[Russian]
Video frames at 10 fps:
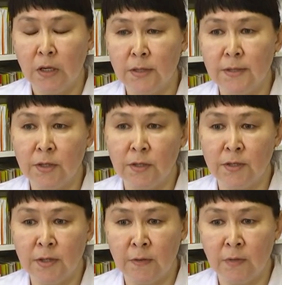Из них
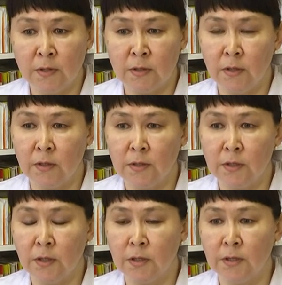9 – это
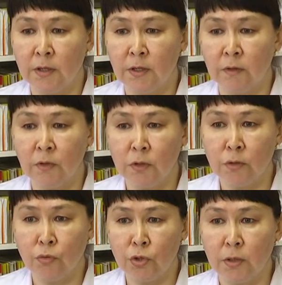зарегистрированы
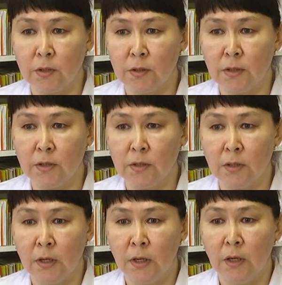случаи среди